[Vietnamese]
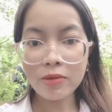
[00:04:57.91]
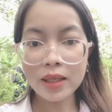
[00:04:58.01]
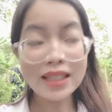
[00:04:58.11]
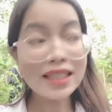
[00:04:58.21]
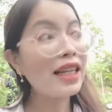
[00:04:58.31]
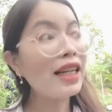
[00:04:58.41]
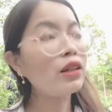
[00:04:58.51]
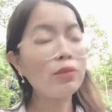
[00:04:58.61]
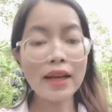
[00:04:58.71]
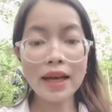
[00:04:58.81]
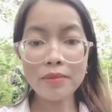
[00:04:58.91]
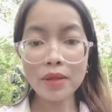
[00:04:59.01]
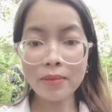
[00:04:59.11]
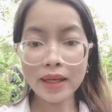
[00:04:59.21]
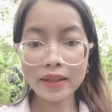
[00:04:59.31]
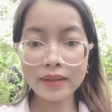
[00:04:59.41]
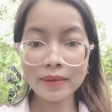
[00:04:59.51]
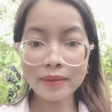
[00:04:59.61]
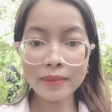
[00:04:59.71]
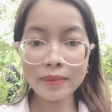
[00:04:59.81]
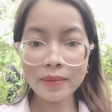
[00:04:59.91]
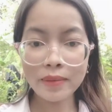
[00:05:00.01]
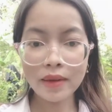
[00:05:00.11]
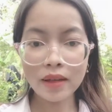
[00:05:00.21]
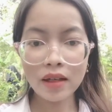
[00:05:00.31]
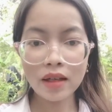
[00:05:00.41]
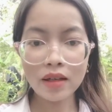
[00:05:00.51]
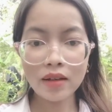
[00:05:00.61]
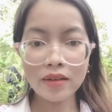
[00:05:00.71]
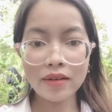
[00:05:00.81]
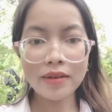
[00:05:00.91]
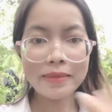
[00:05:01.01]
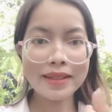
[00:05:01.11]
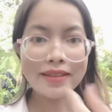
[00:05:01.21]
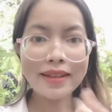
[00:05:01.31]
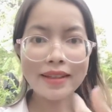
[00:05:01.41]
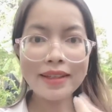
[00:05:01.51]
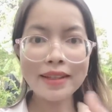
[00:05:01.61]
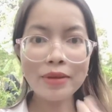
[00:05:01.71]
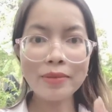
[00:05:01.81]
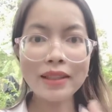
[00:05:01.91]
Mình ở Sa Đéc, Đồng Tháp nha bạn à, Bạn nhớ thả tim cho